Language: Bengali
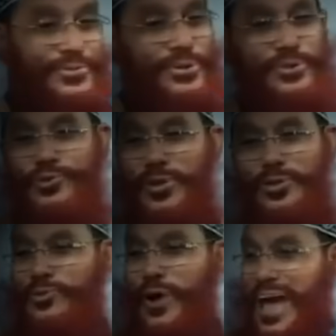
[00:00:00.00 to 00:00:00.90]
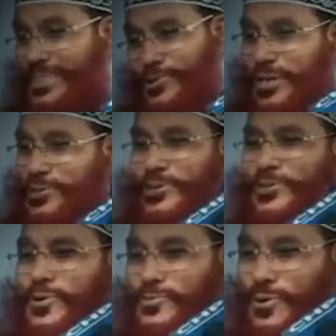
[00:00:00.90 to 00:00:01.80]
তো রসুলের দোয়া একজনের জন্য
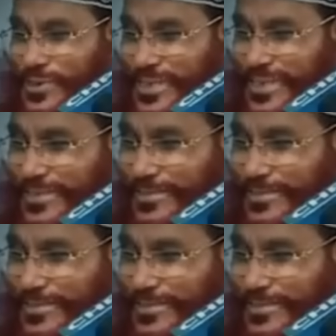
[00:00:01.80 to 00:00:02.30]
কবুল হয়েছে